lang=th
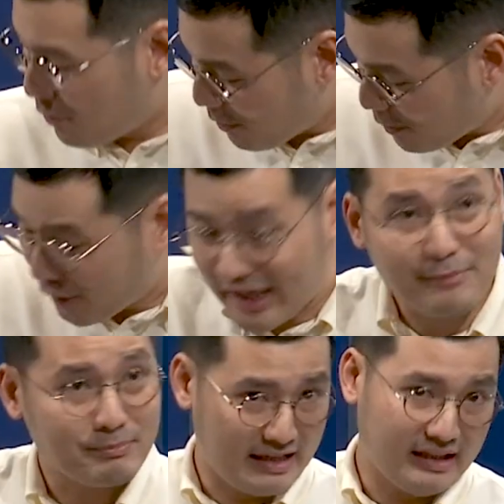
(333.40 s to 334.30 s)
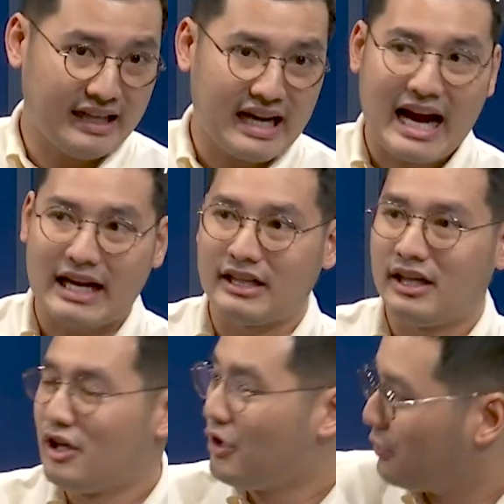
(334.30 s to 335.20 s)
ผมขออนุญาตเปิดเลยแล้วกันมา
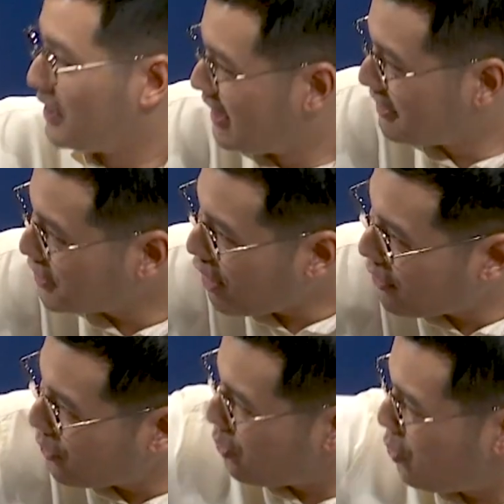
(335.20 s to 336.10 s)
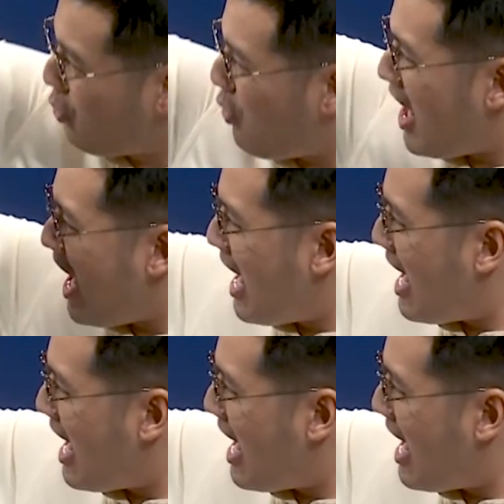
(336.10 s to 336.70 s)
เลยครับการอยากดูจังว้า